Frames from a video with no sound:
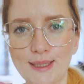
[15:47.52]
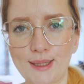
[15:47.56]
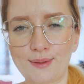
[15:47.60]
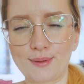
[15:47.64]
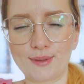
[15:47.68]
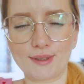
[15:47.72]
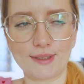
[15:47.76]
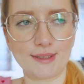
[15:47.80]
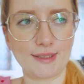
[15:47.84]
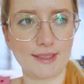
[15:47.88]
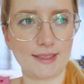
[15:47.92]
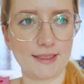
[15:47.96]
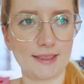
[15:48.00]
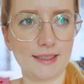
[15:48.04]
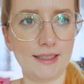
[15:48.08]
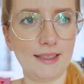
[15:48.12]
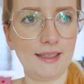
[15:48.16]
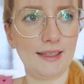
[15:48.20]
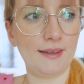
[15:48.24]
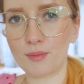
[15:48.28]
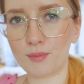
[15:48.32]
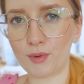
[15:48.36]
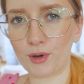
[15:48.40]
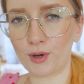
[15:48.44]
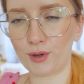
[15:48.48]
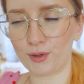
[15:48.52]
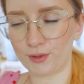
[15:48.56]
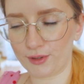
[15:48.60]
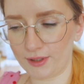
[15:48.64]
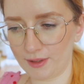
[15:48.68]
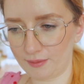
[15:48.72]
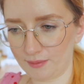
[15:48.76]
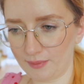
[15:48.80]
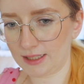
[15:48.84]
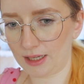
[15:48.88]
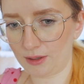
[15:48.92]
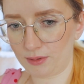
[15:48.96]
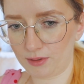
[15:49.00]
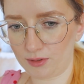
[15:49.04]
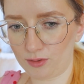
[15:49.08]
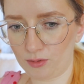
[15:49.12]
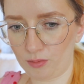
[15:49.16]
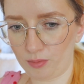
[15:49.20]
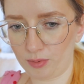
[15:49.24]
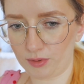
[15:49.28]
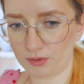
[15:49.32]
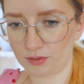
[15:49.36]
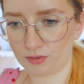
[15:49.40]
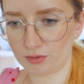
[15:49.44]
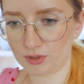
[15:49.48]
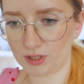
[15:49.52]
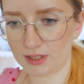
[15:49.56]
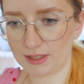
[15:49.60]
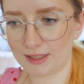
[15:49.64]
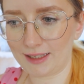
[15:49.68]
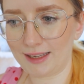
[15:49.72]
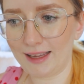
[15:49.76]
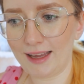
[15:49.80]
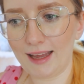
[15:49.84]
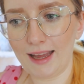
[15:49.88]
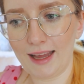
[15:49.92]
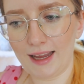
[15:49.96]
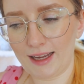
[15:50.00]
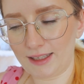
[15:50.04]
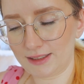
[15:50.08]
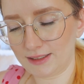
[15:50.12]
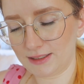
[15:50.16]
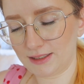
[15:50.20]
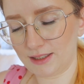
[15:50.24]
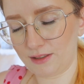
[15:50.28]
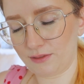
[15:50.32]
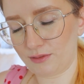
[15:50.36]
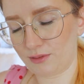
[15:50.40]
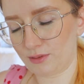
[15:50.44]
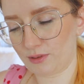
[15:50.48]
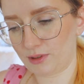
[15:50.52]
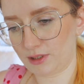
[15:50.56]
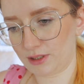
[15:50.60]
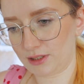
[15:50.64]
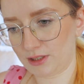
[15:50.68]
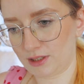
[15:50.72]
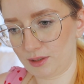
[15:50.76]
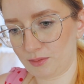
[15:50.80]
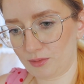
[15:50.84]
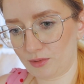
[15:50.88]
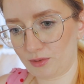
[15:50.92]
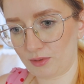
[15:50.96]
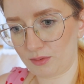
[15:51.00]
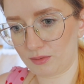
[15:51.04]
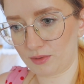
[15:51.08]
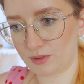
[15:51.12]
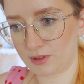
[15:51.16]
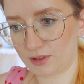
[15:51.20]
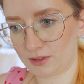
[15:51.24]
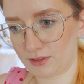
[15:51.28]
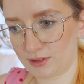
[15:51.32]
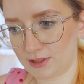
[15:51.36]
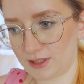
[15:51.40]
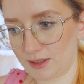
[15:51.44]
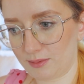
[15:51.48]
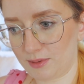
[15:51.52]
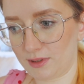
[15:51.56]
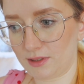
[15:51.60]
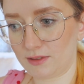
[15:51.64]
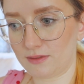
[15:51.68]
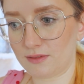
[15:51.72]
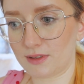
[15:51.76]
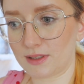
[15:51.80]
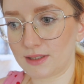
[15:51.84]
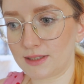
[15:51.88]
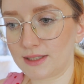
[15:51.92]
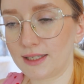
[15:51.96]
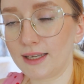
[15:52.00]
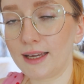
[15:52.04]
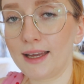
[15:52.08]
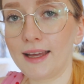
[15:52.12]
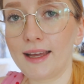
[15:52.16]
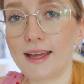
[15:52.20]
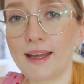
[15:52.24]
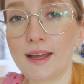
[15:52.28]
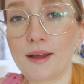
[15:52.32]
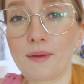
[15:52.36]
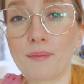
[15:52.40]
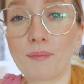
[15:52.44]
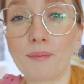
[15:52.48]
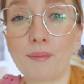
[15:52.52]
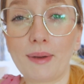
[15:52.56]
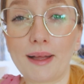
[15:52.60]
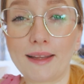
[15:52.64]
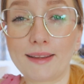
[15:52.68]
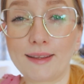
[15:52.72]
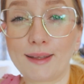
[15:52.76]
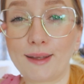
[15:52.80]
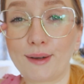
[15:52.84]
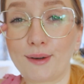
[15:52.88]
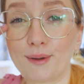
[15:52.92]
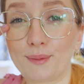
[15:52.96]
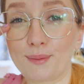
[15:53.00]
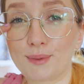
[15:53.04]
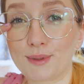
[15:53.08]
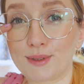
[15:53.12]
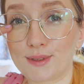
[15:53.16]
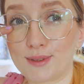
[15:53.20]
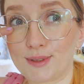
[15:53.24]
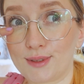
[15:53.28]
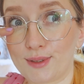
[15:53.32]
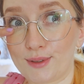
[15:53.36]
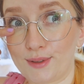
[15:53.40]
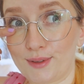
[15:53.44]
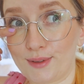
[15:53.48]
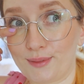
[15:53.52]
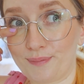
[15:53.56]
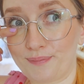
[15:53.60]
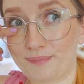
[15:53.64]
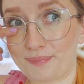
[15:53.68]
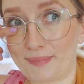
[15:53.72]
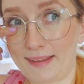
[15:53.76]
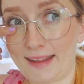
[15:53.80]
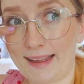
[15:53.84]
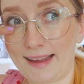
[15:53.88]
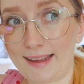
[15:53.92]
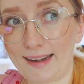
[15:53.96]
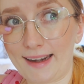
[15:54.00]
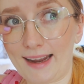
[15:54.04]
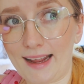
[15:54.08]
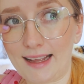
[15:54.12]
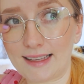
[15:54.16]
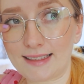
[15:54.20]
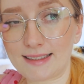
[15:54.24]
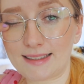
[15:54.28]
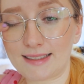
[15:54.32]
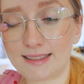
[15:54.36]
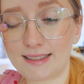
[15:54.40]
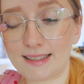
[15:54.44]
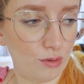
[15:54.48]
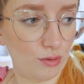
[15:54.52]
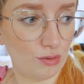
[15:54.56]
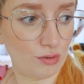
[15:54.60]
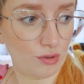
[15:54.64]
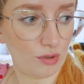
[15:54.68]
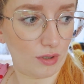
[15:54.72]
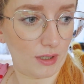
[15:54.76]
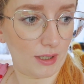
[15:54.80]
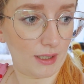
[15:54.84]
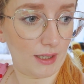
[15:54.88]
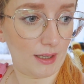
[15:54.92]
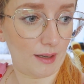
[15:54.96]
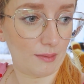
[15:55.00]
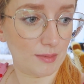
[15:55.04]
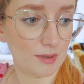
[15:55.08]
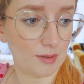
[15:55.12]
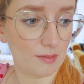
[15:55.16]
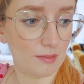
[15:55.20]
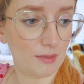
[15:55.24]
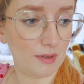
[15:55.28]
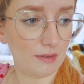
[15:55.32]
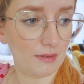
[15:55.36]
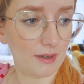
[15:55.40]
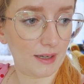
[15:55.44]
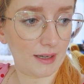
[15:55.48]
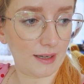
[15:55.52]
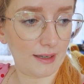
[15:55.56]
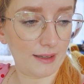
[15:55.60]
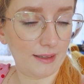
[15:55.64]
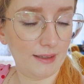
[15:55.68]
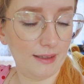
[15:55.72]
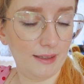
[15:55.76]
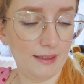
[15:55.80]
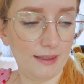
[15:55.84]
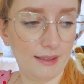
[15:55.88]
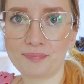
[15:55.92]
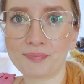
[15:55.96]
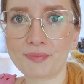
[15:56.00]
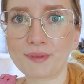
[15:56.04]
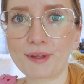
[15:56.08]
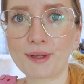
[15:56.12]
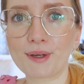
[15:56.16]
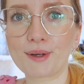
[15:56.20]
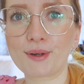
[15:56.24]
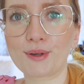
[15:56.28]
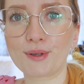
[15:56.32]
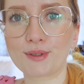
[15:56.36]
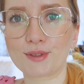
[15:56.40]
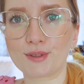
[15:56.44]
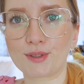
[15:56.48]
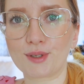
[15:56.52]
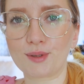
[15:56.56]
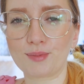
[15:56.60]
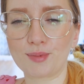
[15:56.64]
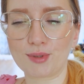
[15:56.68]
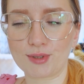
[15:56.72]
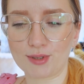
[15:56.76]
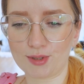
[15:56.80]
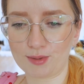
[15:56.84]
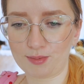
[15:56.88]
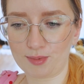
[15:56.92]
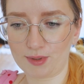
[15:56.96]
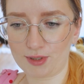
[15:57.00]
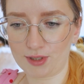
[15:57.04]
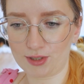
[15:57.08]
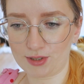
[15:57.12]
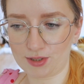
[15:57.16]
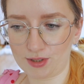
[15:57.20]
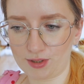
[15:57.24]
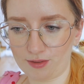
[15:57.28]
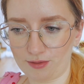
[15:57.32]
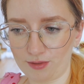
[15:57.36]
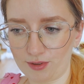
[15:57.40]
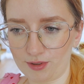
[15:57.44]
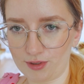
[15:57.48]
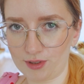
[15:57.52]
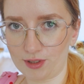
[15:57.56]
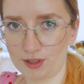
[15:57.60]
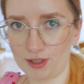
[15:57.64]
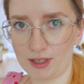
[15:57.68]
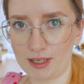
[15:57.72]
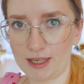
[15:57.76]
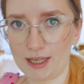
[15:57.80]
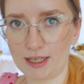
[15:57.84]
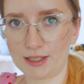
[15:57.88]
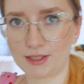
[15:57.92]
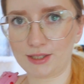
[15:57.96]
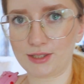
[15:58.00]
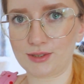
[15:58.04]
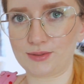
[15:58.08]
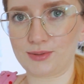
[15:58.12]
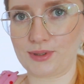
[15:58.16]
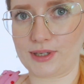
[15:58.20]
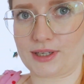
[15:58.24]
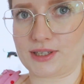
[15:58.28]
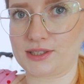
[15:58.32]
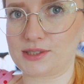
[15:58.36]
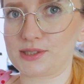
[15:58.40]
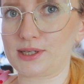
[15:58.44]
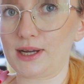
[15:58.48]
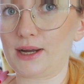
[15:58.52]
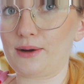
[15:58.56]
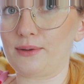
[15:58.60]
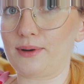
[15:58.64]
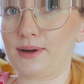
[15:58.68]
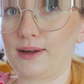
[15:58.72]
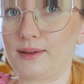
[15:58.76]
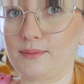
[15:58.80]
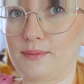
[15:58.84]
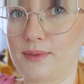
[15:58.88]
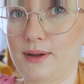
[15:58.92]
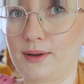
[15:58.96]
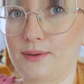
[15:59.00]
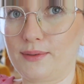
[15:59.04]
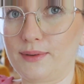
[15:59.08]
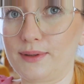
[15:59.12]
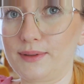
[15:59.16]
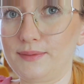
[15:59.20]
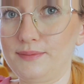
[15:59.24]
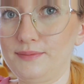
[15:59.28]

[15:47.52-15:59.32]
cały dzień mimochodem cały dół podkurzony. Dzisiaj w ogóle się nie mogłam do tego zabrać, więc będę robić to na raz. Już ogarnęłam zmywarę, tylko zrobię sobie jeszcze wody. Leci tu jakiś gałgan mały.